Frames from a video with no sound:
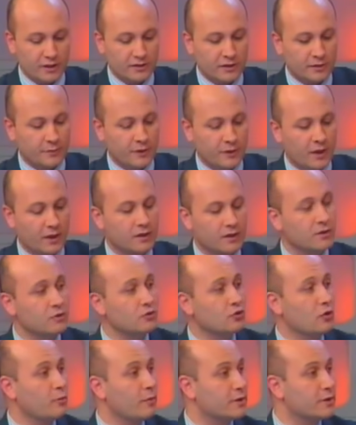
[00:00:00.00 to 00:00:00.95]
şikayet etme
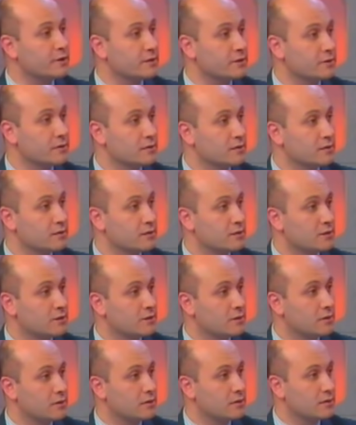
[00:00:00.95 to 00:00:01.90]
hakkınız olmaz.
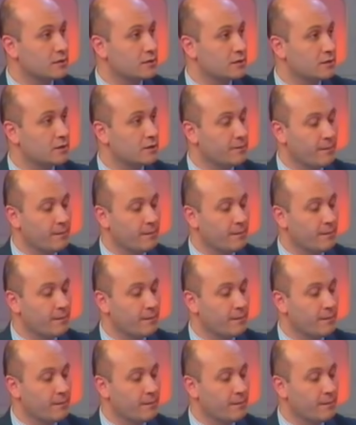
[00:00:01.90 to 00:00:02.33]
Çok doğru.